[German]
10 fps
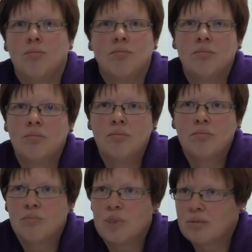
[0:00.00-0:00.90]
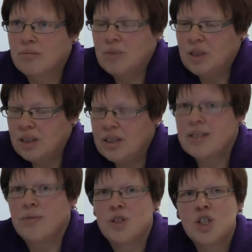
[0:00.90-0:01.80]
Ähm,
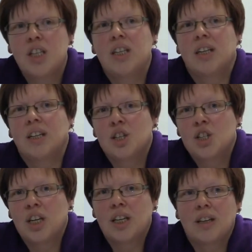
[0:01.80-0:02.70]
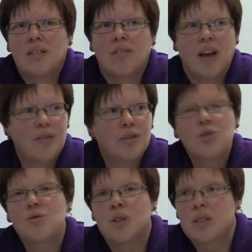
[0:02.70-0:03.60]
diese verschiedenen Geschichten
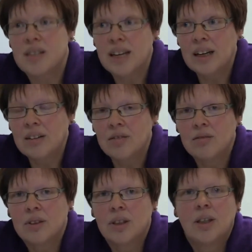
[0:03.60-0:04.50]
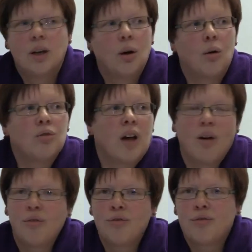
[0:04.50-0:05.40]
einfach zu erzählen und
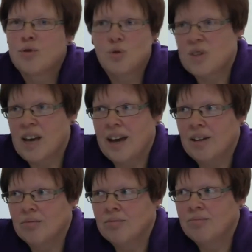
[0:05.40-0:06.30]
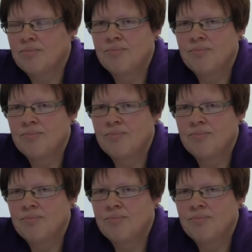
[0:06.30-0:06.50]
aufzuzeigen.